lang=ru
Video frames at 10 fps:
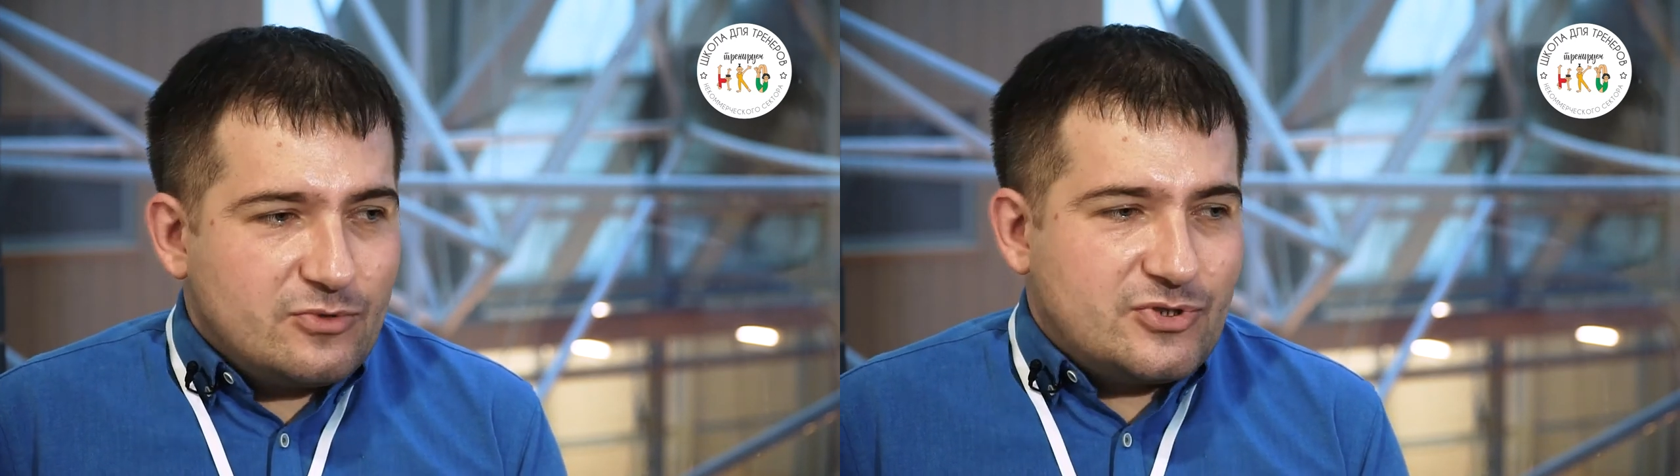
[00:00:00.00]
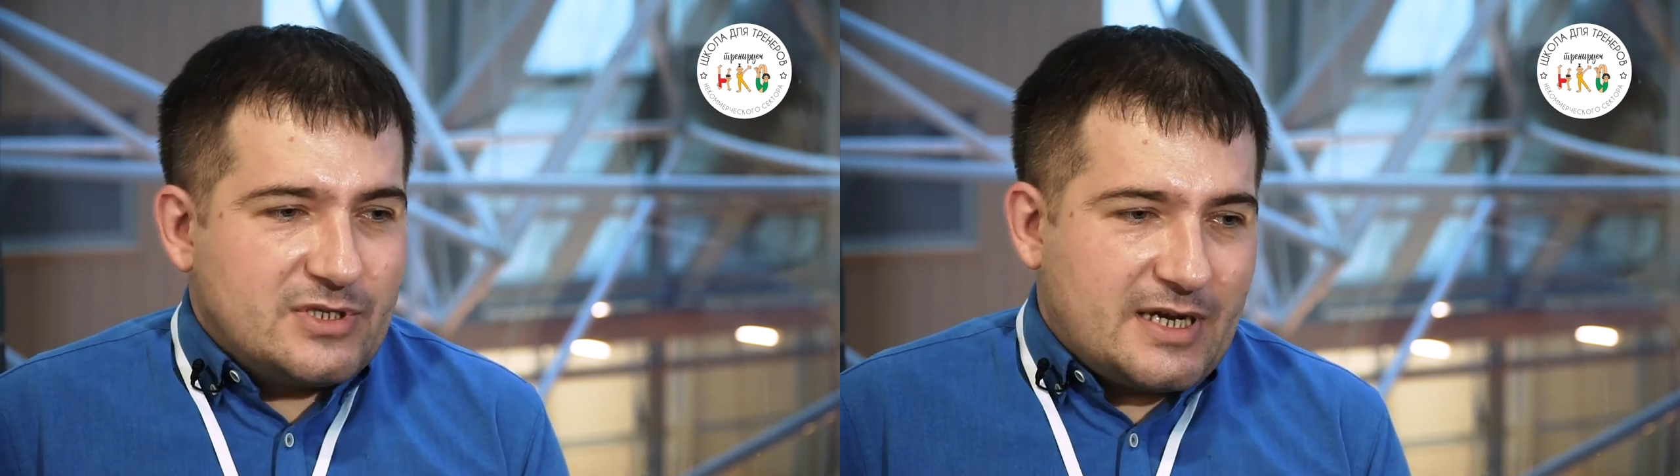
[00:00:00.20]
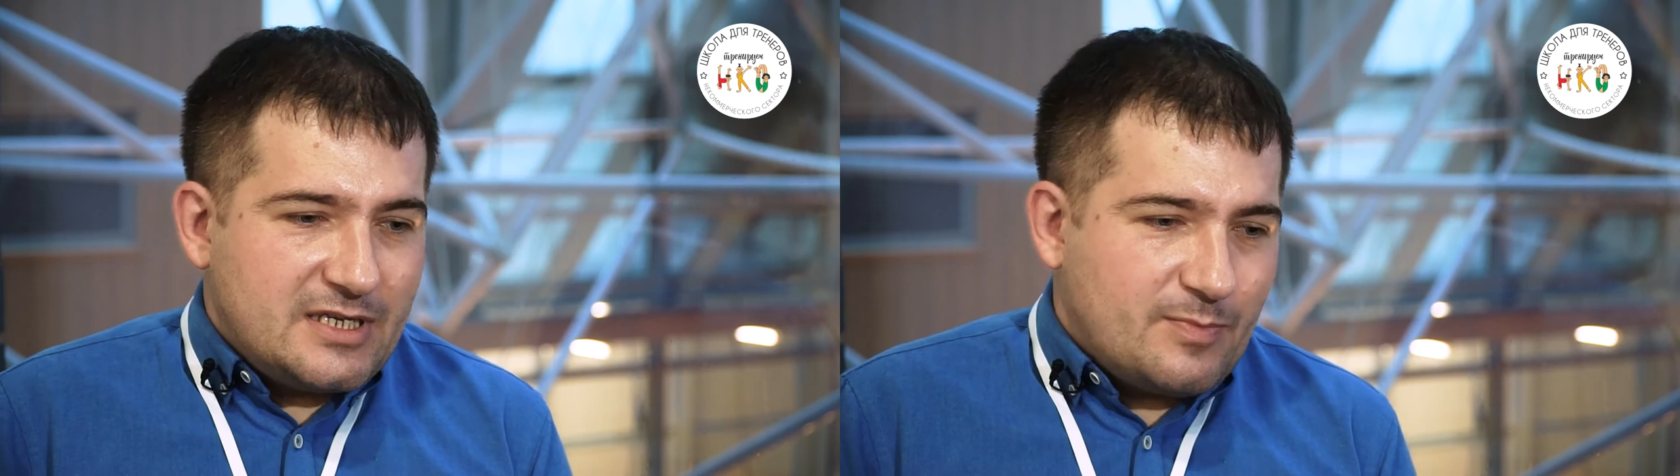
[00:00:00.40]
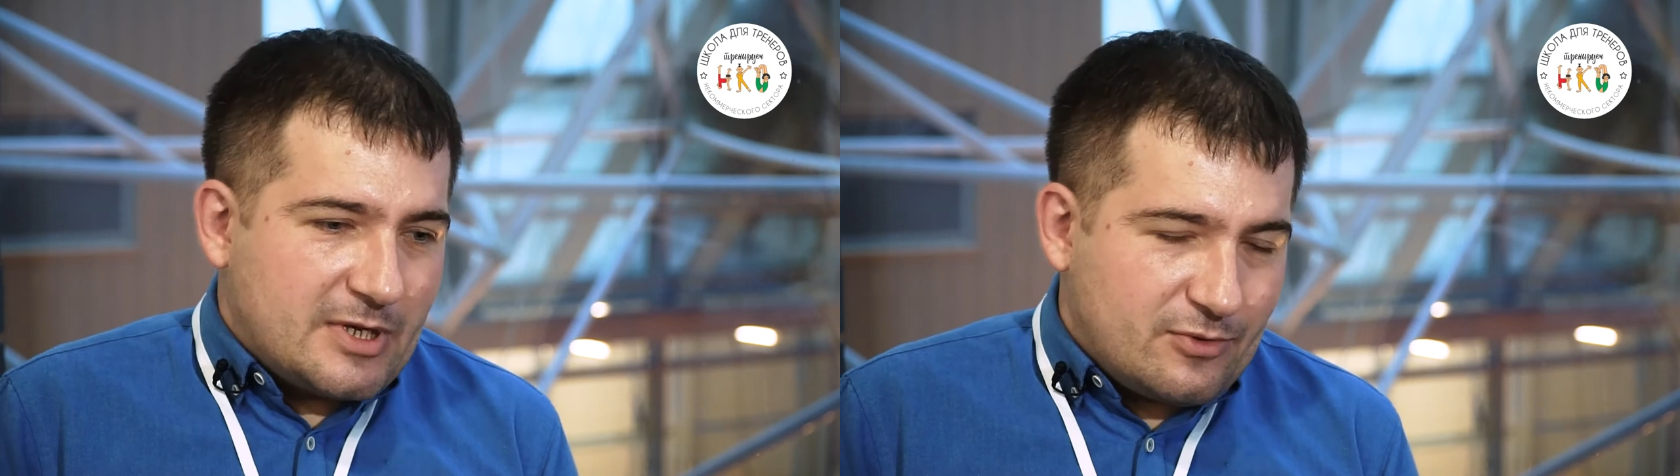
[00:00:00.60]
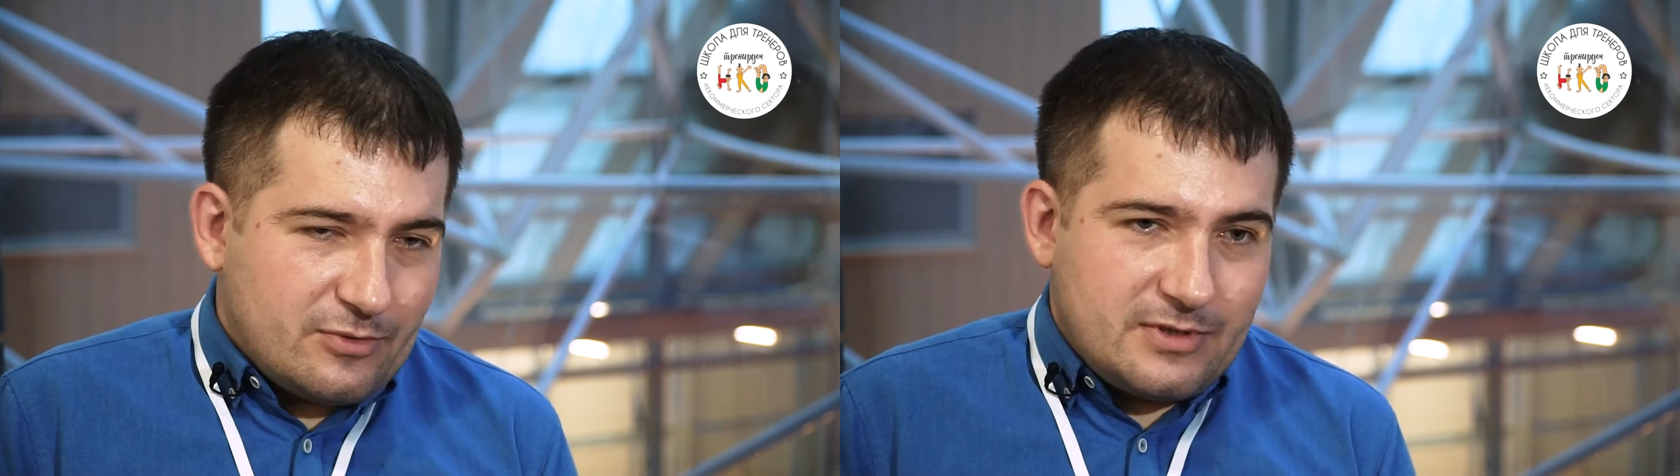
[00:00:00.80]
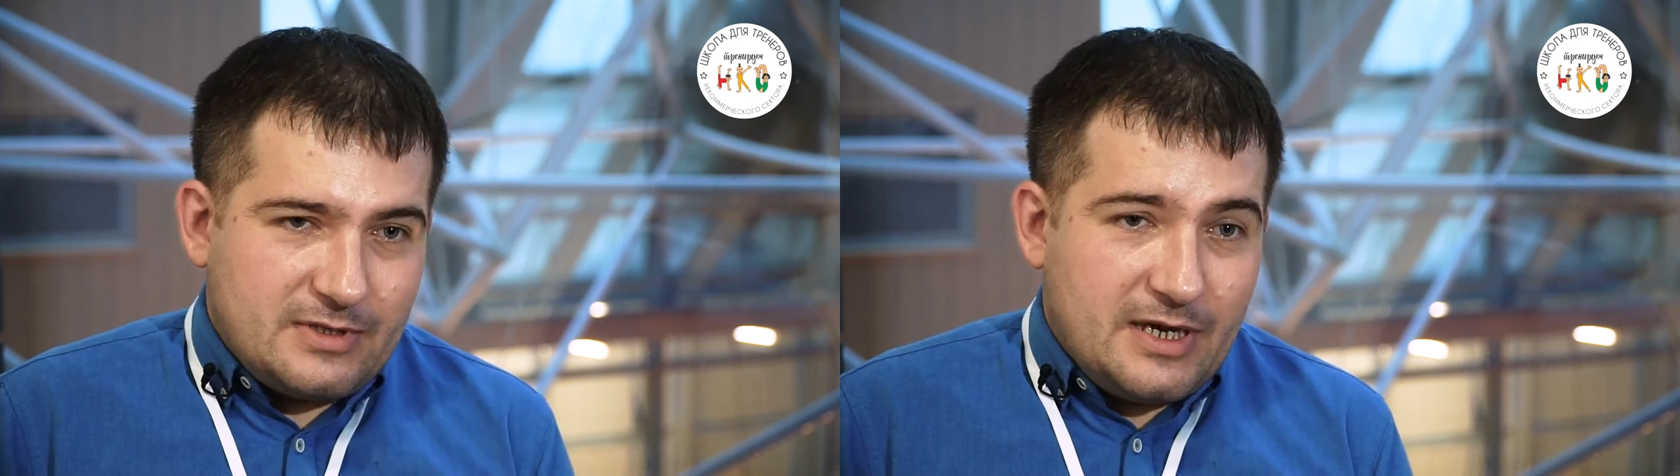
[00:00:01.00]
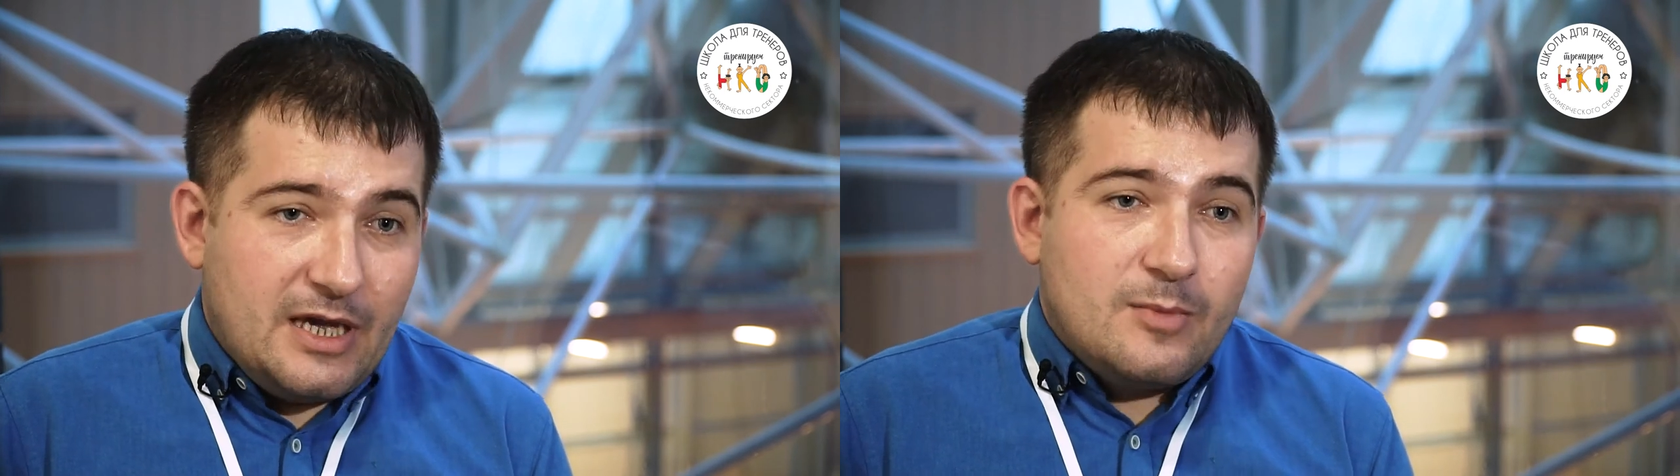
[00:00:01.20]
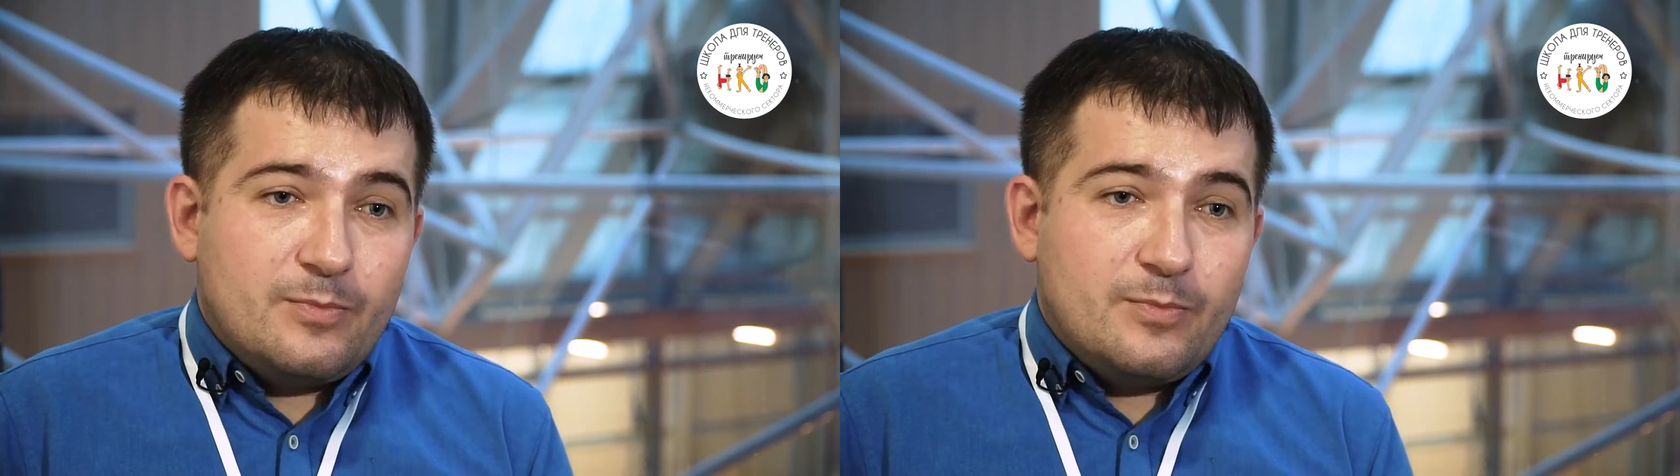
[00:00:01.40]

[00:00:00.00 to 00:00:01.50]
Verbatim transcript: нужно находить подходы, да,